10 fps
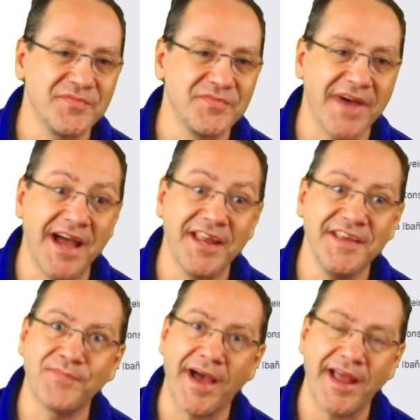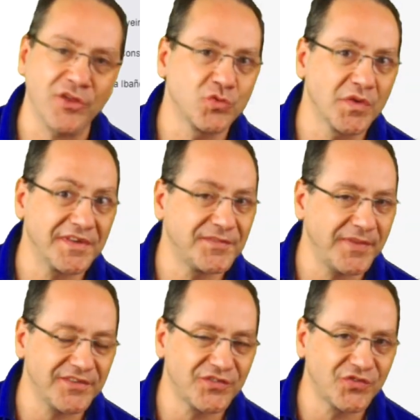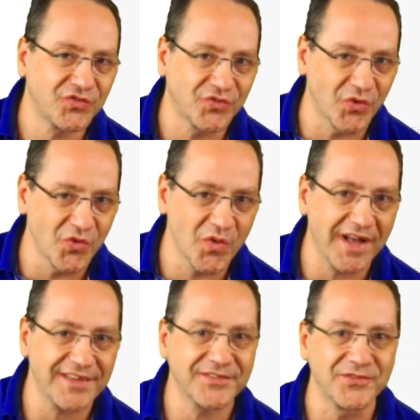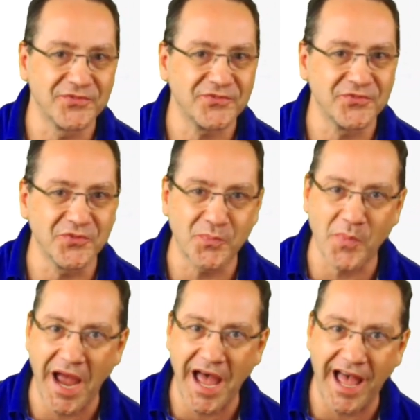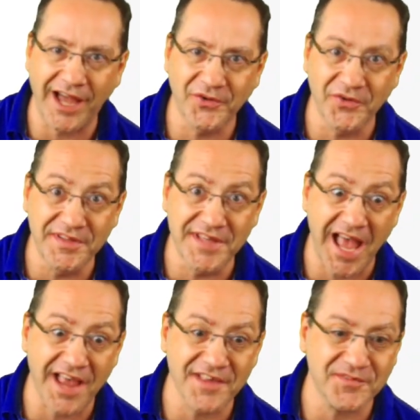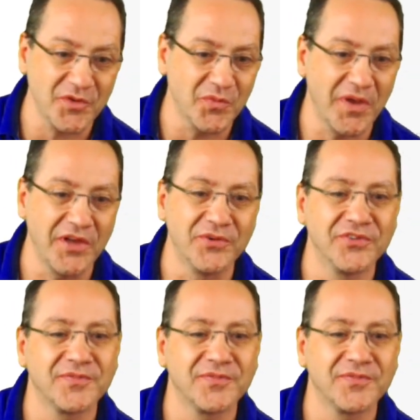em Paris para duas pessoas, com tudo pago e 10 mil euros.